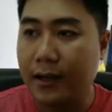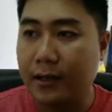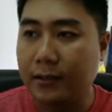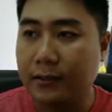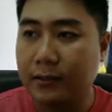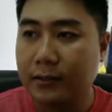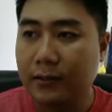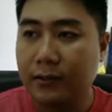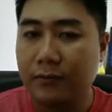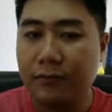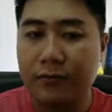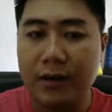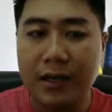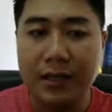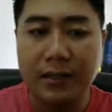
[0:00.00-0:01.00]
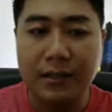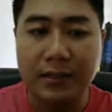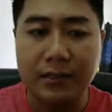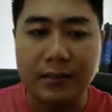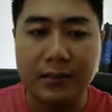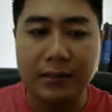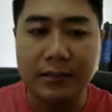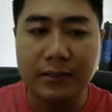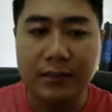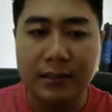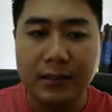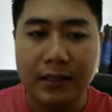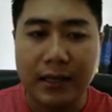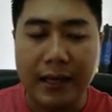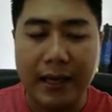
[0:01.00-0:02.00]
R với chữ
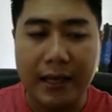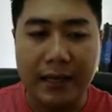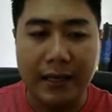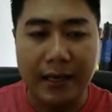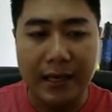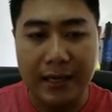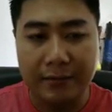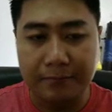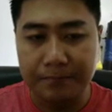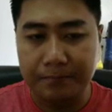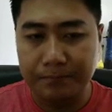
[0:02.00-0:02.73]
à, E.